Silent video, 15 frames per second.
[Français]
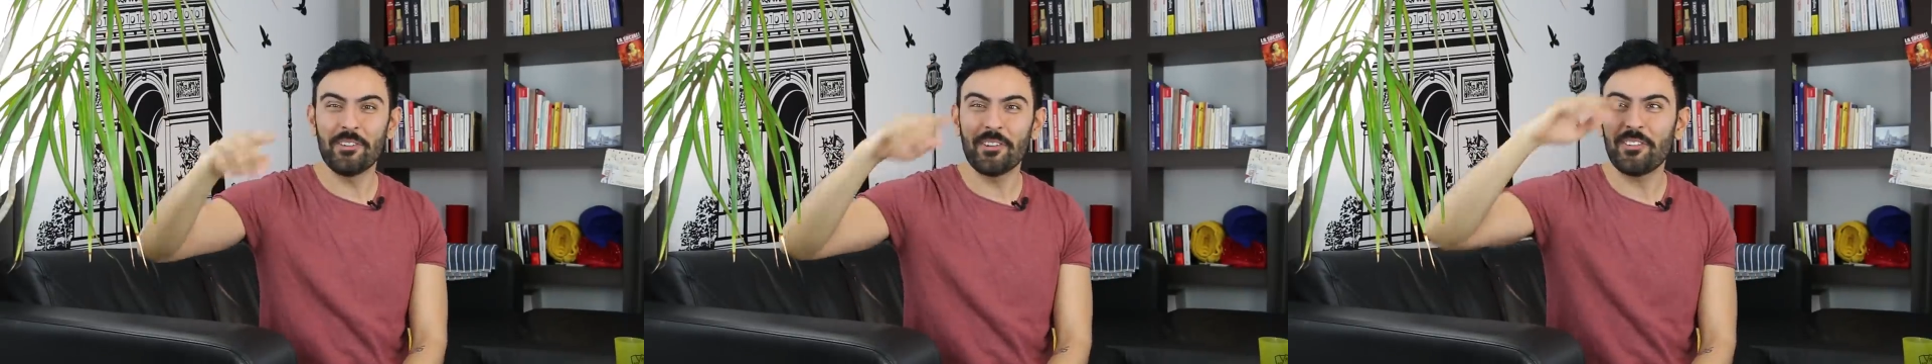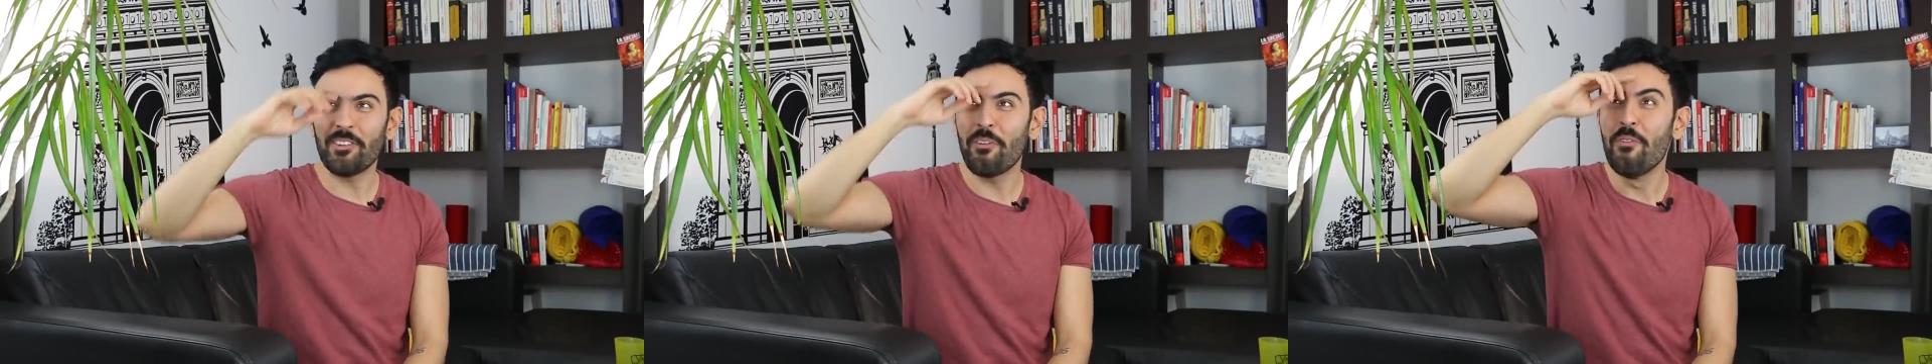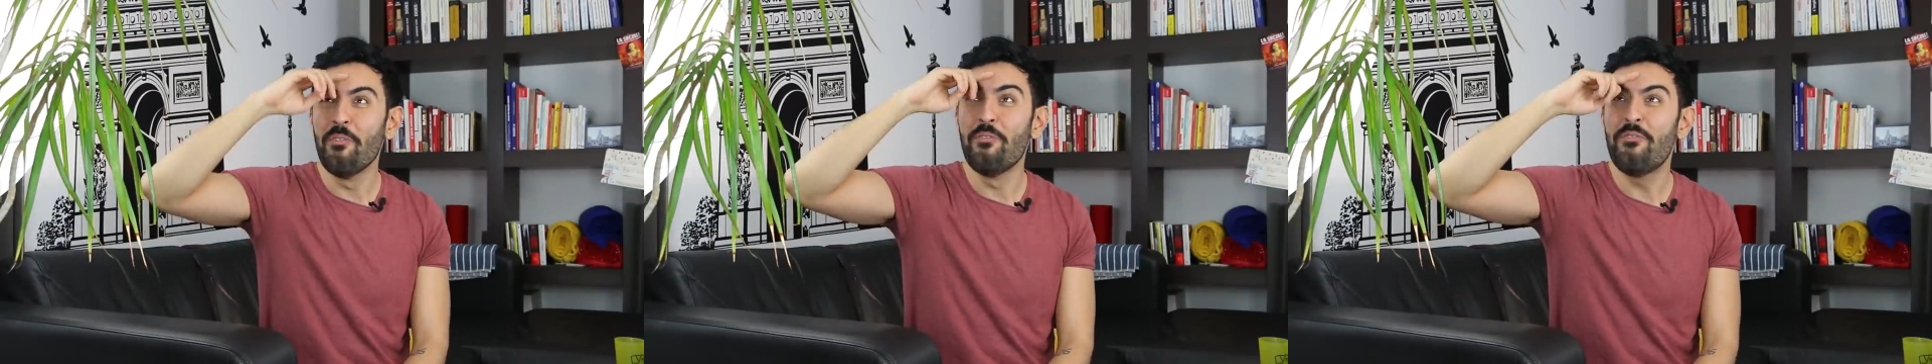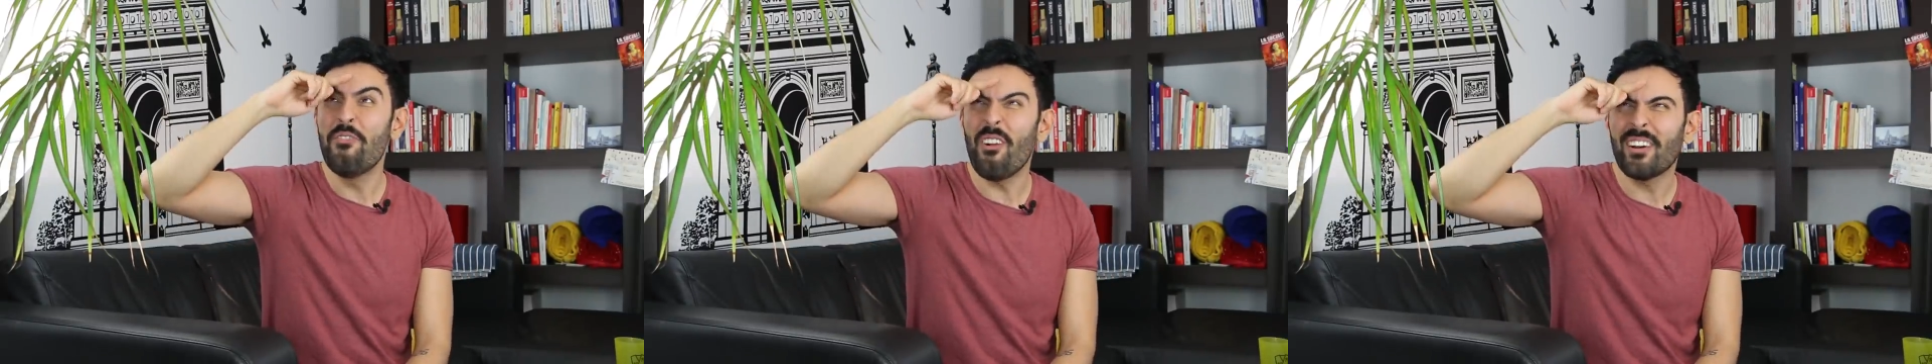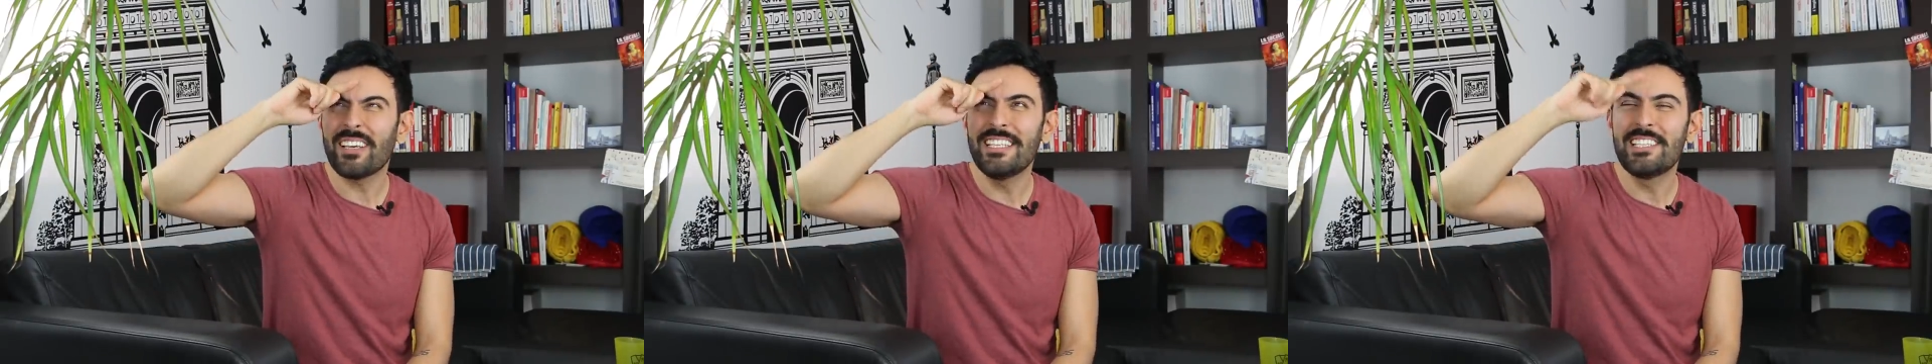entends le
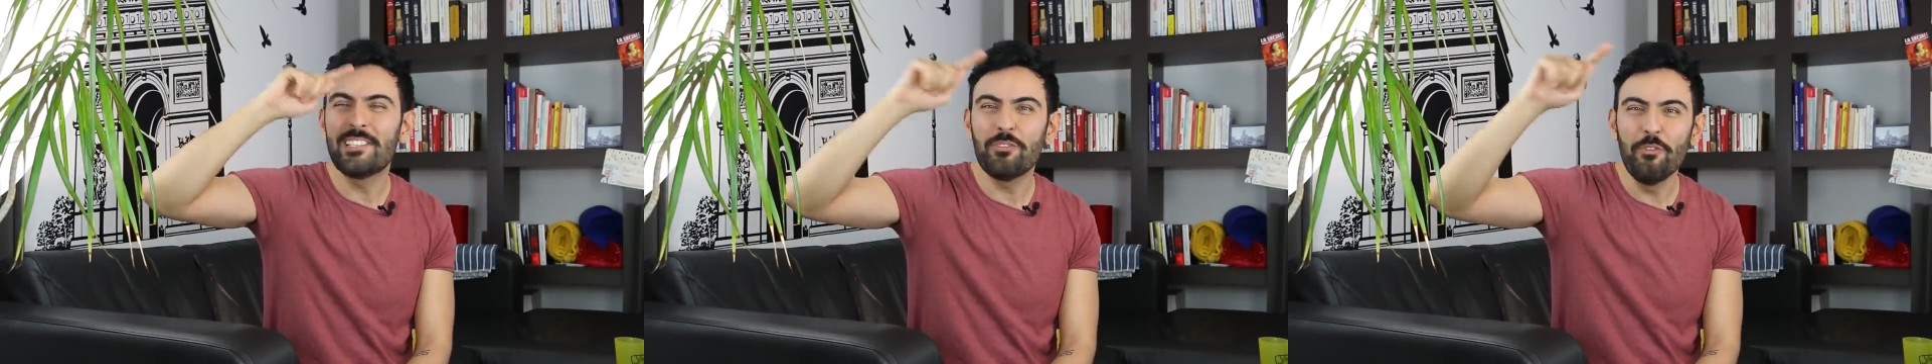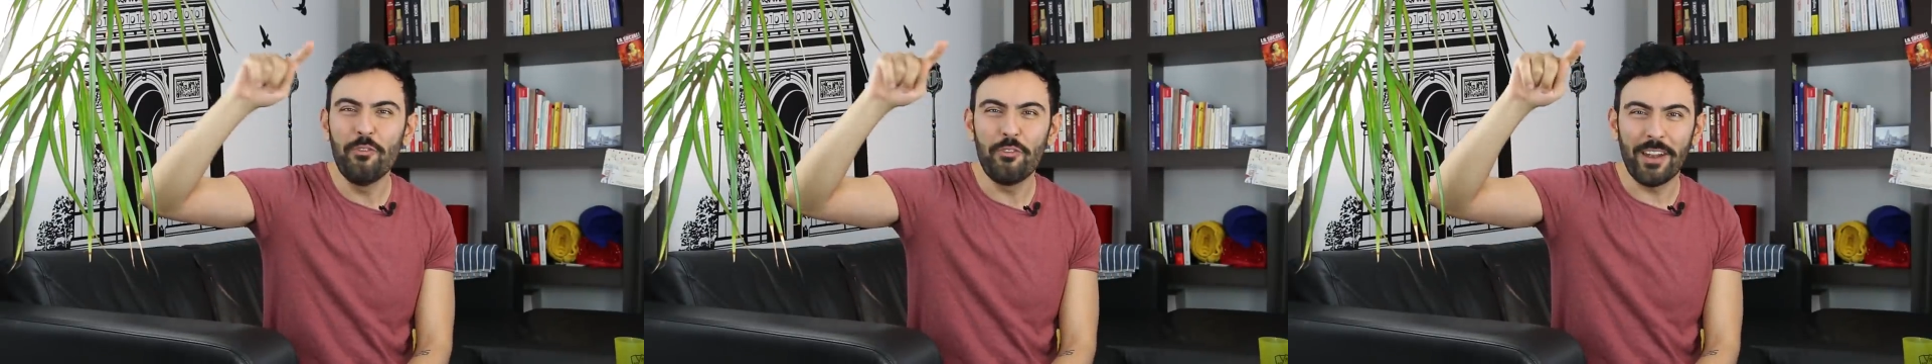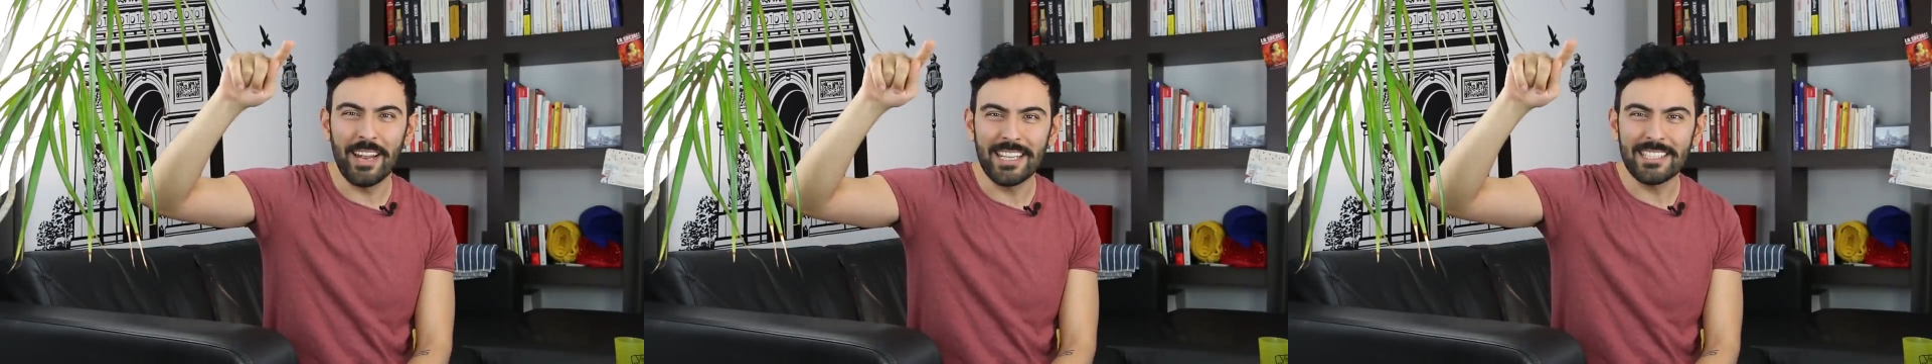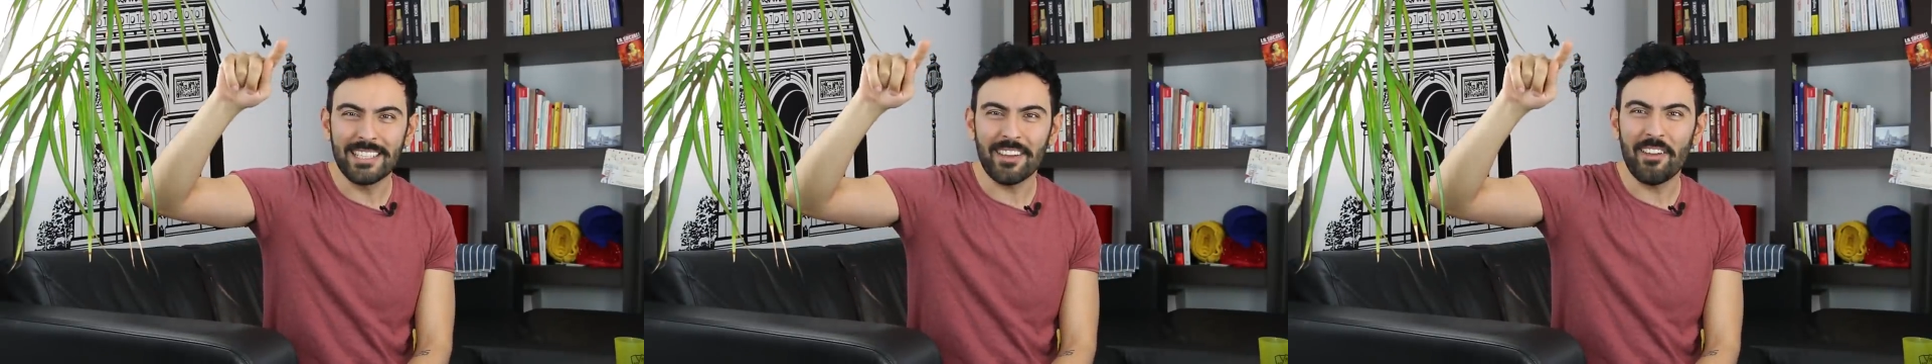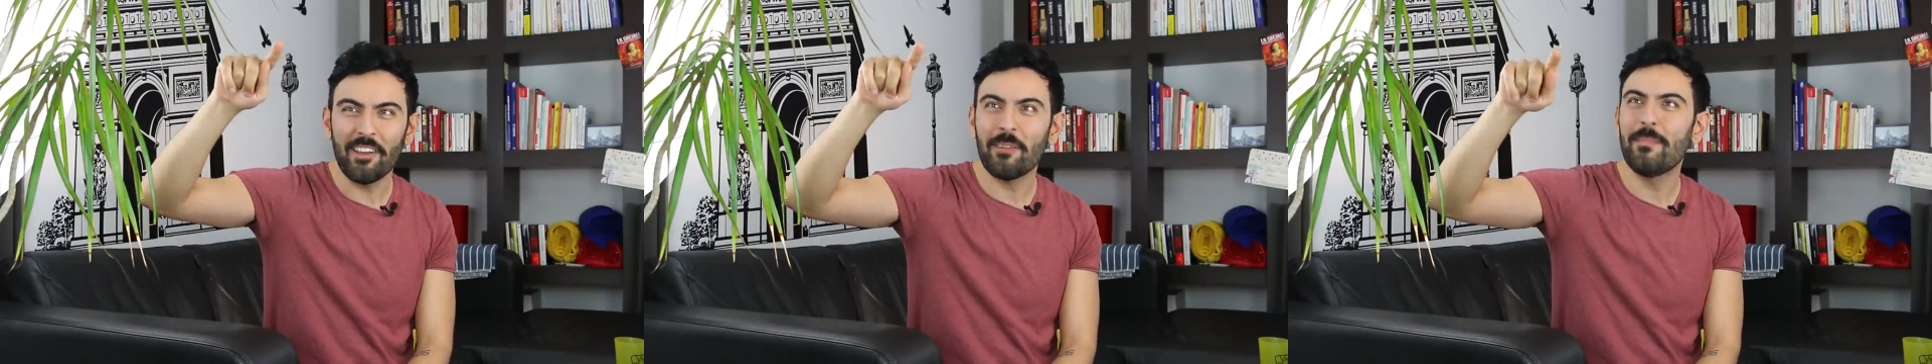vent qui souffle à
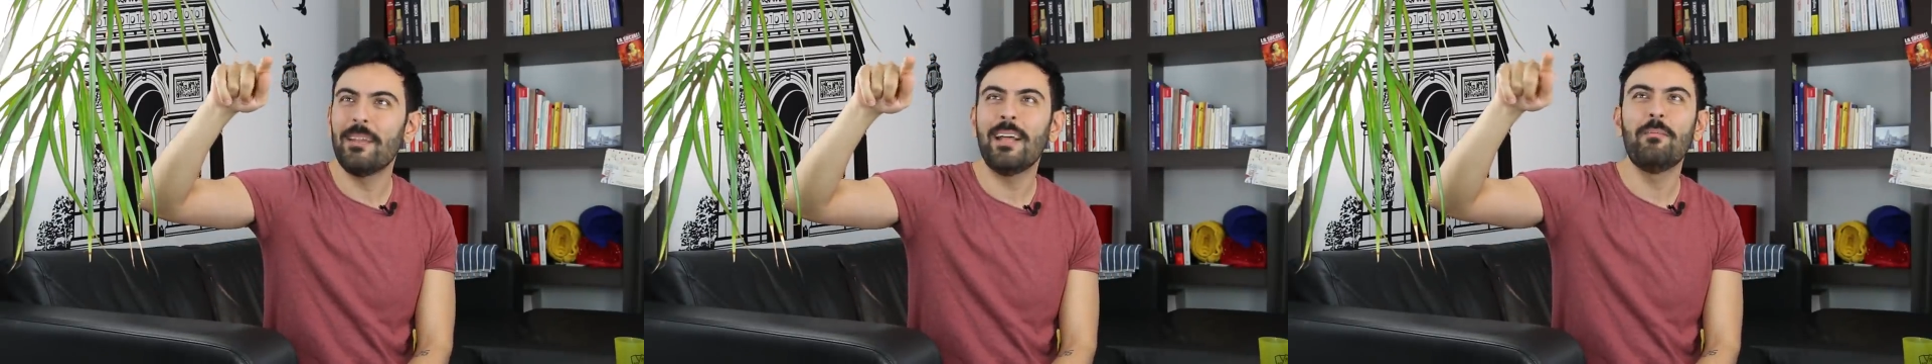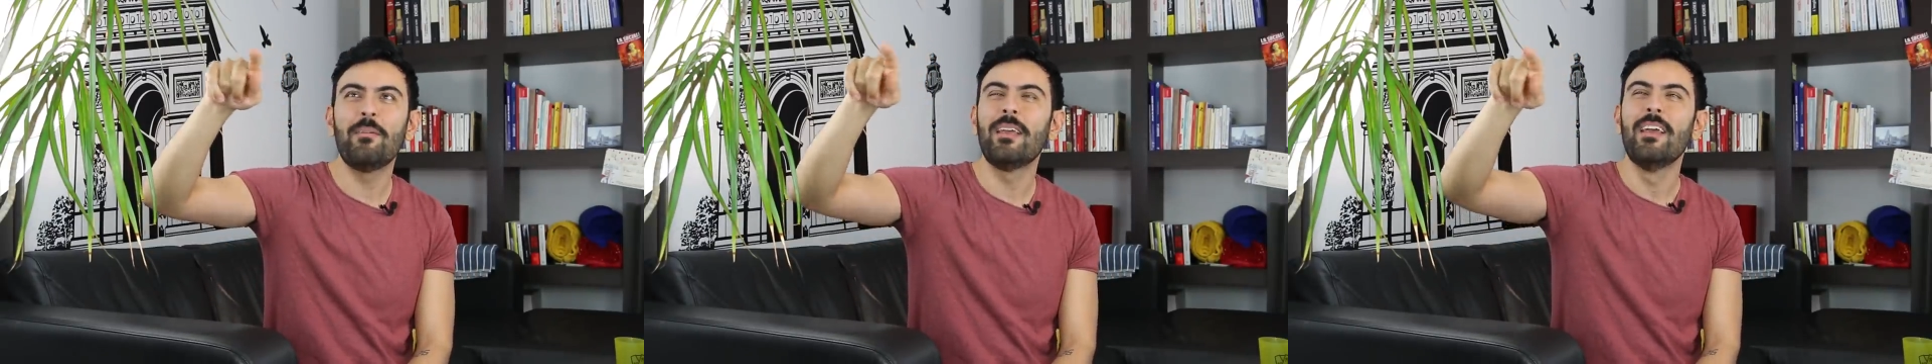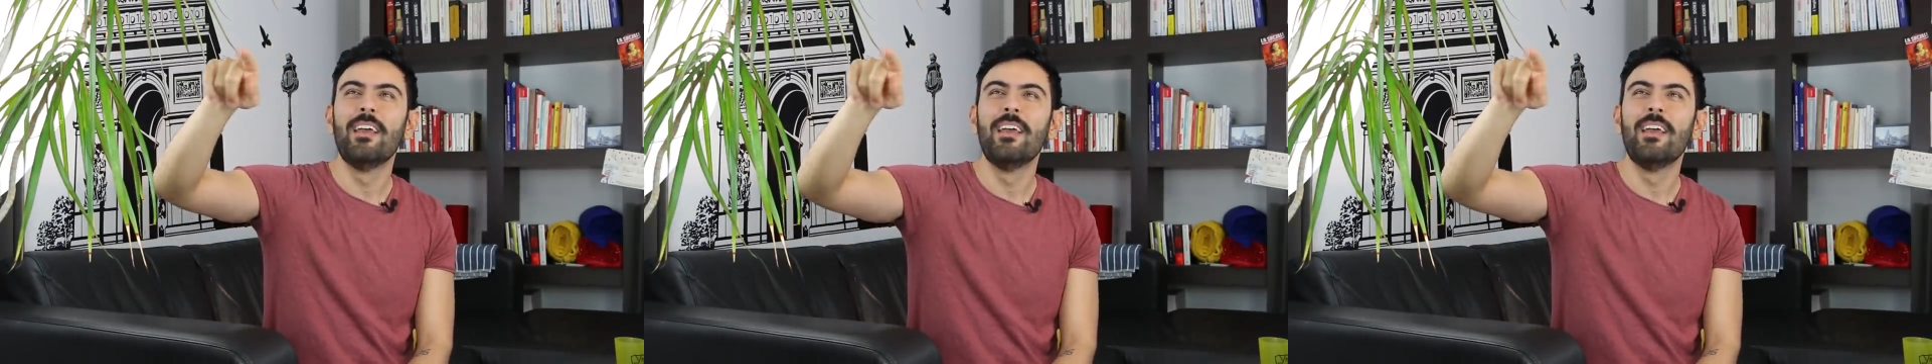l'extérieur, mais là,